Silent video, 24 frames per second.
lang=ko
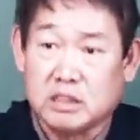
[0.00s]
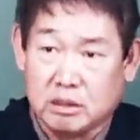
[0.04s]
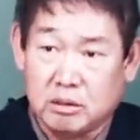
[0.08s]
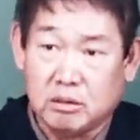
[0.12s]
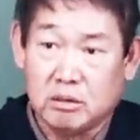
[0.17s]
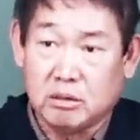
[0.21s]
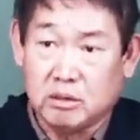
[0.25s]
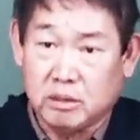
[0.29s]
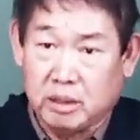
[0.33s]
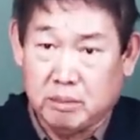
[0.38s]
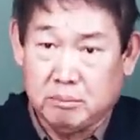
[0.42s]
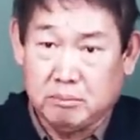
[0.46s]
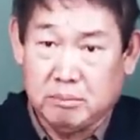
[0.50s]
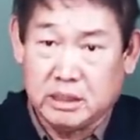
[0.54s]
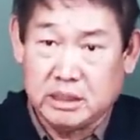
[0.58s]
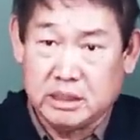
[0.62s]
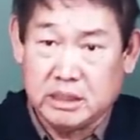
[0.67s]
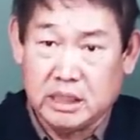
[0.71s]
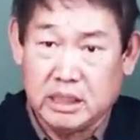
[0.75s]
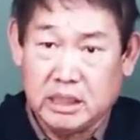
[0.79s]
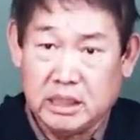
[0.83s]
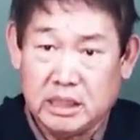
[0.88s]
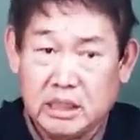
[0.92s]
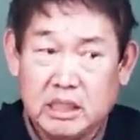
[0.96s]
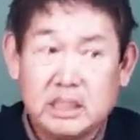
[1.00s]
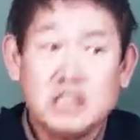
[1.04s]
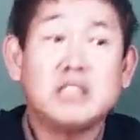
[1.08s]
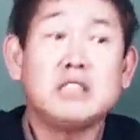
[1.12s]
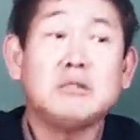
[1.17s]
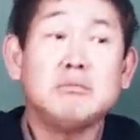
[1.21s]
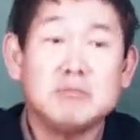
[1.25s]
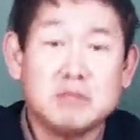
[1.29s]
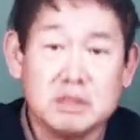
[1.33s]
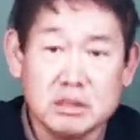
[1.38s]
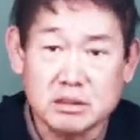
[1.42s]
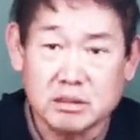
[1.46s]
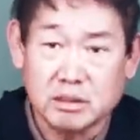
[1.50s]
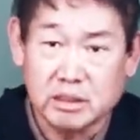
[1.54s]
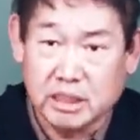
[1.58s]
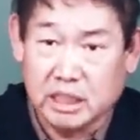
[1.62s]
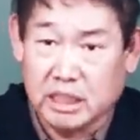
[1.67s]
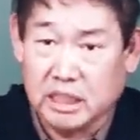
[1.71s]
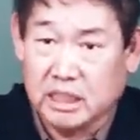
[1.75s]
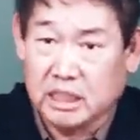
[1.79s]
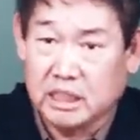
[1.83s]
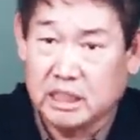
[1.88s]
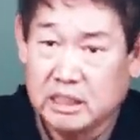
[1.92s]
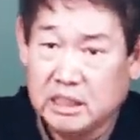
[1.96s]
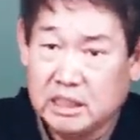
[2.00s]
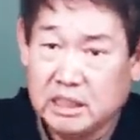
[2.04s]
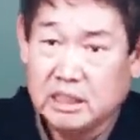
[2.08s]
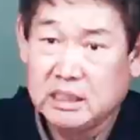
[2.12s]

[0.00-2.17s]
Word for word: 그런 거란 말이야. 힘든 거야.